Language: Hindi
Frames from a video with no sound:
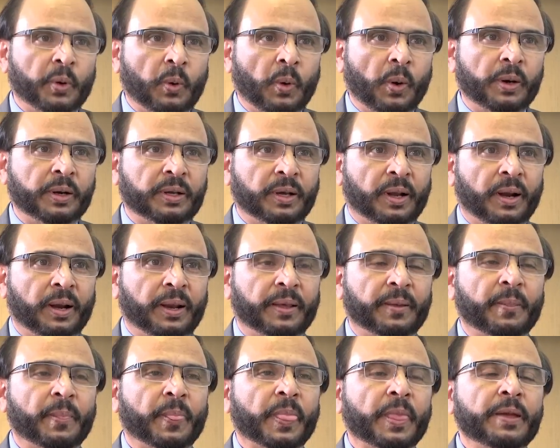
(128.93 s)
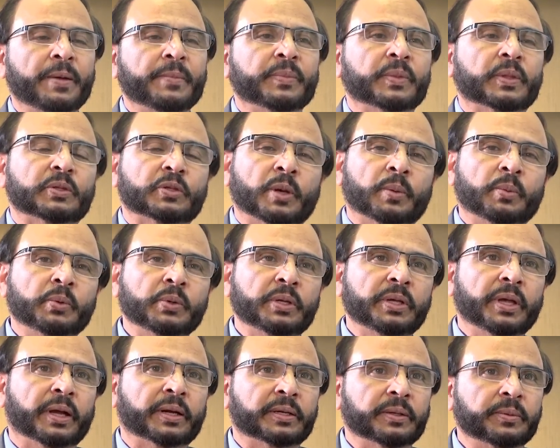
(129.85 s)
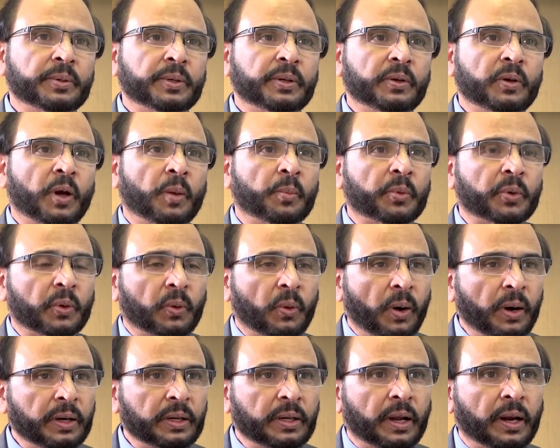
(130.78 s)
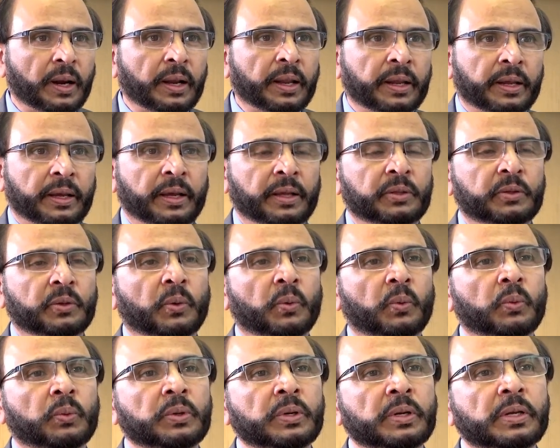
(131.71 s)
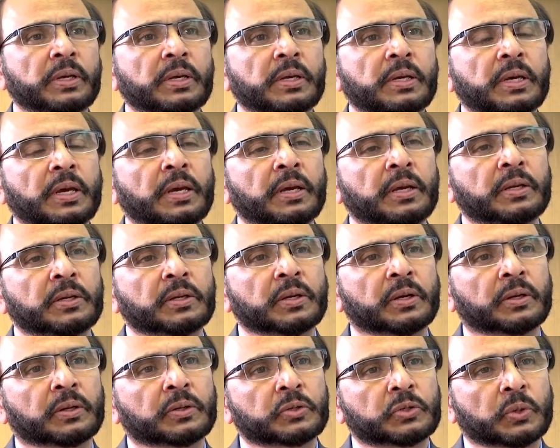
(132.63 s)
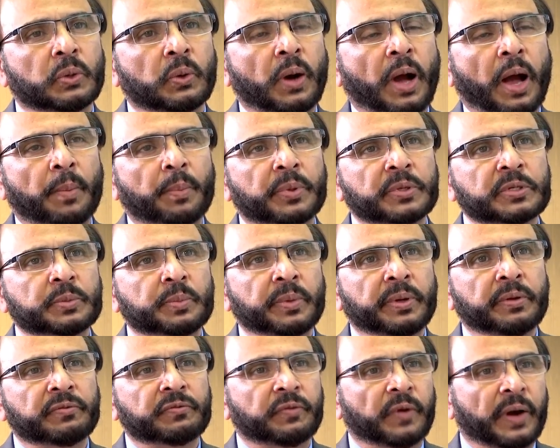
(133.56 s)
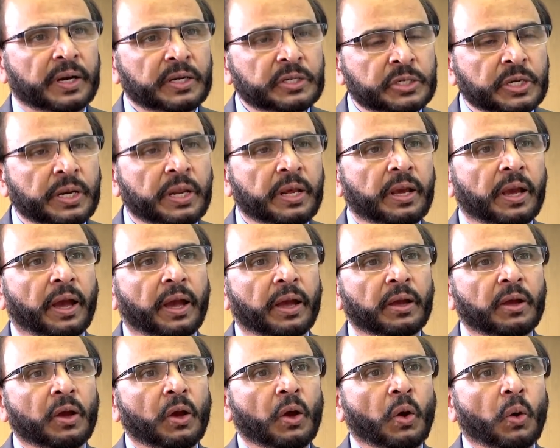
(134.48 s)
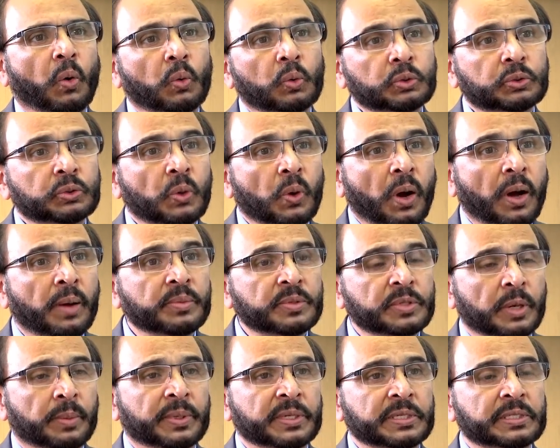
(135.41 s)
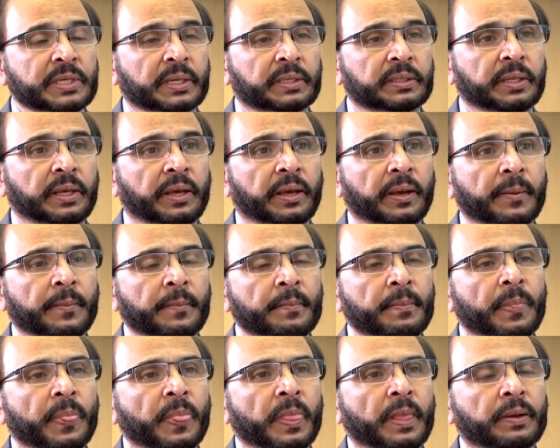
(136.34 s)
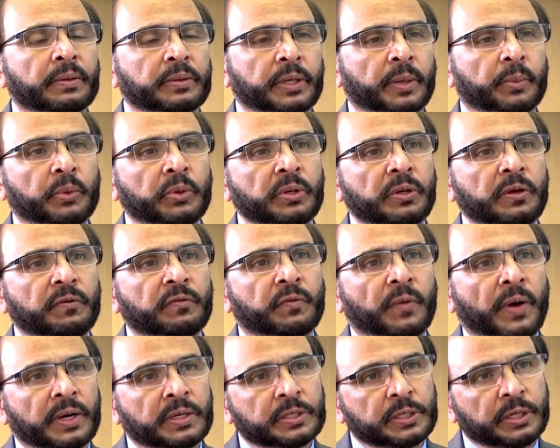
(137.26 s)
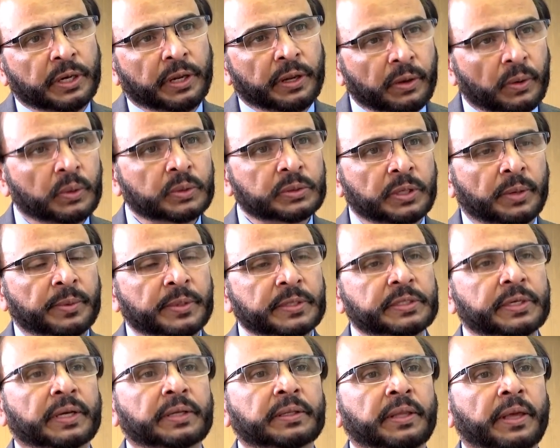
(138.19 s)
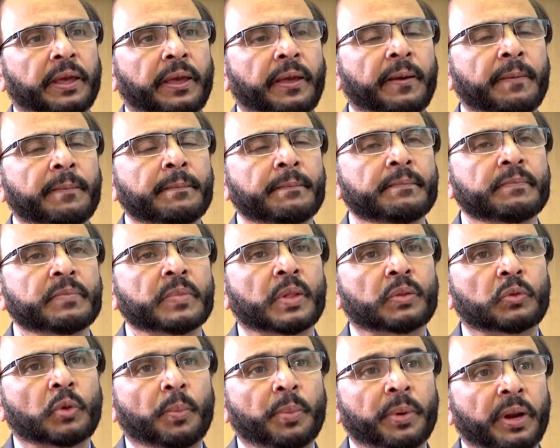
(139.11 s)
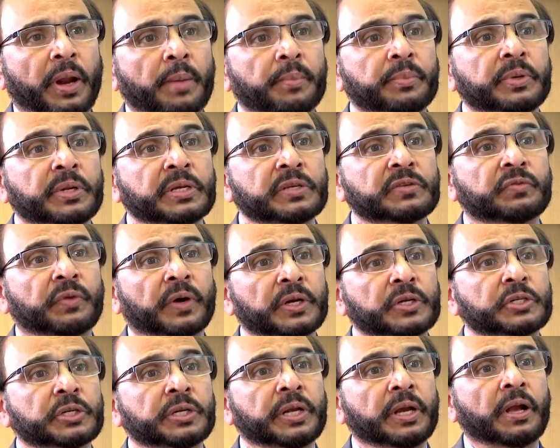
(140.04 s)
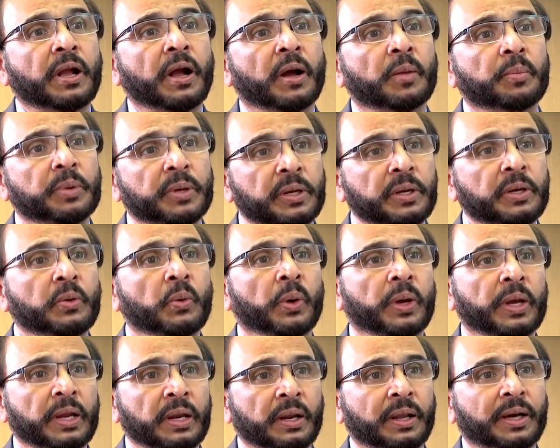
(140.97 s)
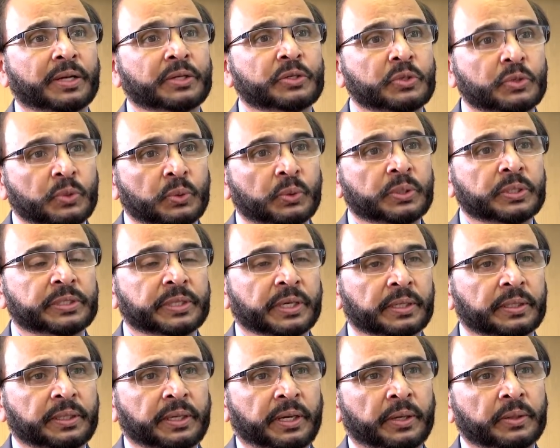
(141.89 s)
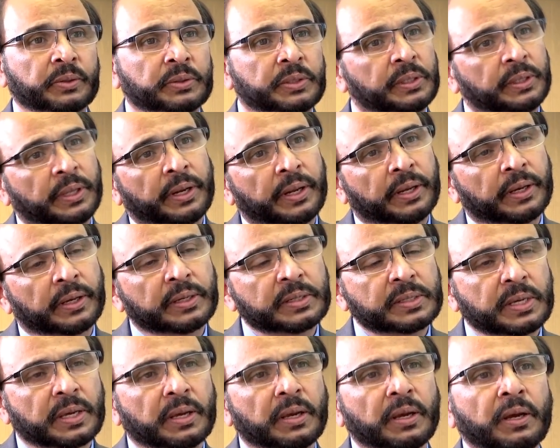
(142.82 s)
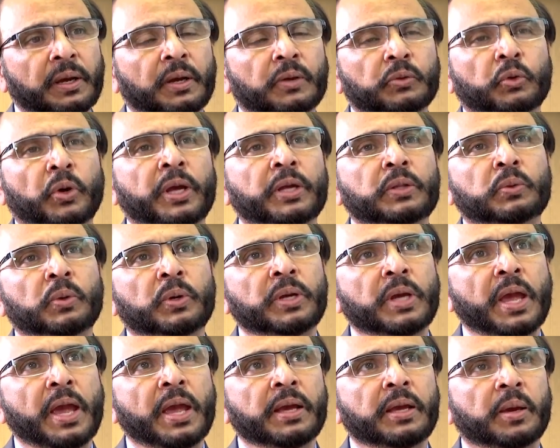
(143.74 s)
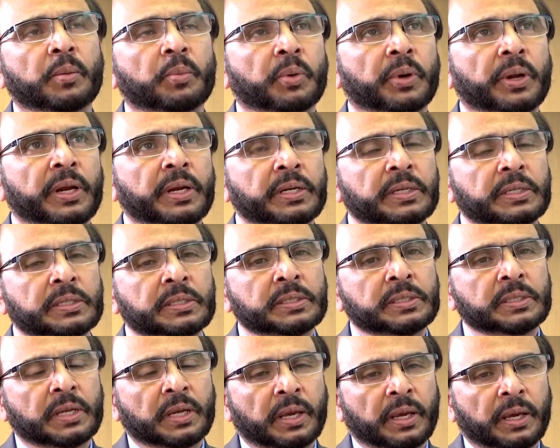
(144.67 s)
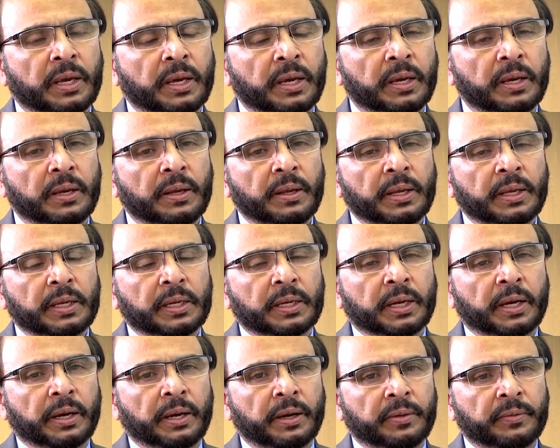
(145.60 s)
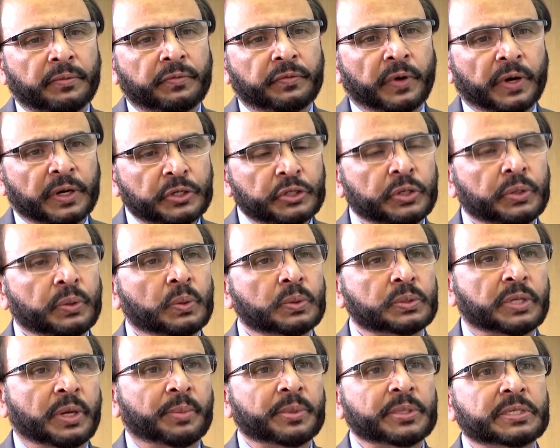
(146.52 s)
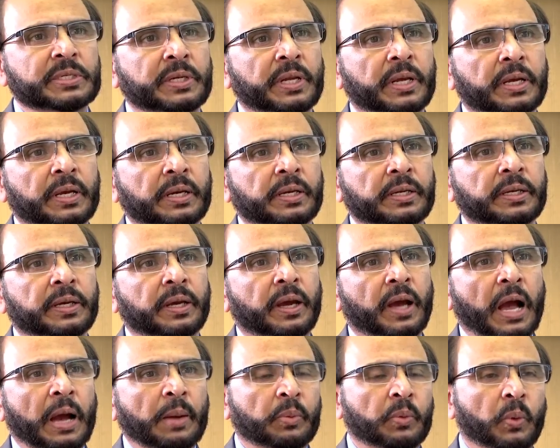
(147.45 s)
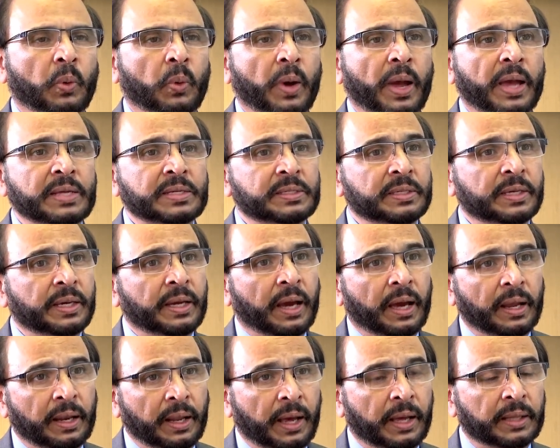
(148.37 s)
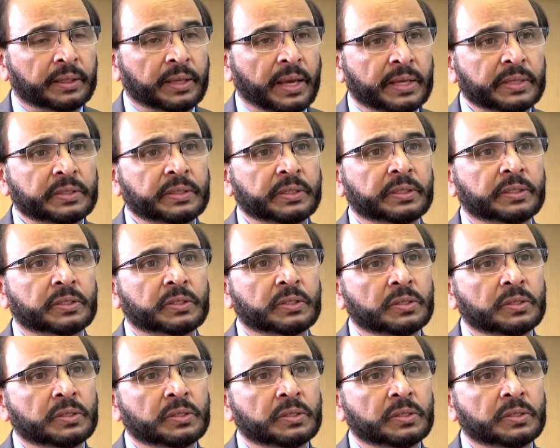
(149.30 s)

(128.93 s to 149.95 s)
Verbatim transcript: रिकॉर्ड कर लें जब उनकी एक्टिविटी को हम रिकॉर्ड कर लेंगे तो उनकी जो आपस में फंक्शनिंग है उसको हम समझ सकते हैं जब उनकी फंक्शनिंग को समझ सकते हैं तो फिर हम डिसफंक्शनिंग का भी कोई इलाज ढूंढ सकते हैं उसी तरीके से तो एक तो ये है कि ब्रेन के फंक्शन को समझने के लिए आपको ऐसे आलात ऐसी